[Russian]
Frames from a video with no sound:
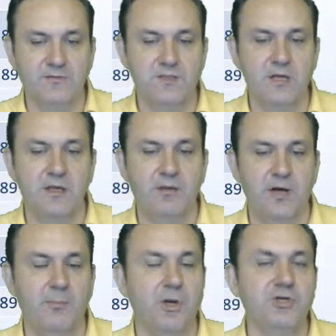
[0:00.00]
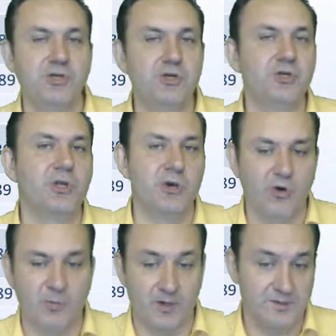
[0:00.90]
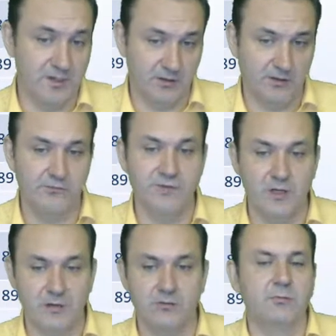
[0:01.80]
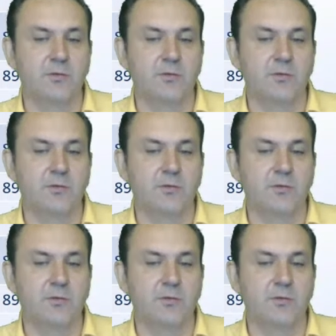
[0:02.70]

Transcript: в день до почти 4% в день.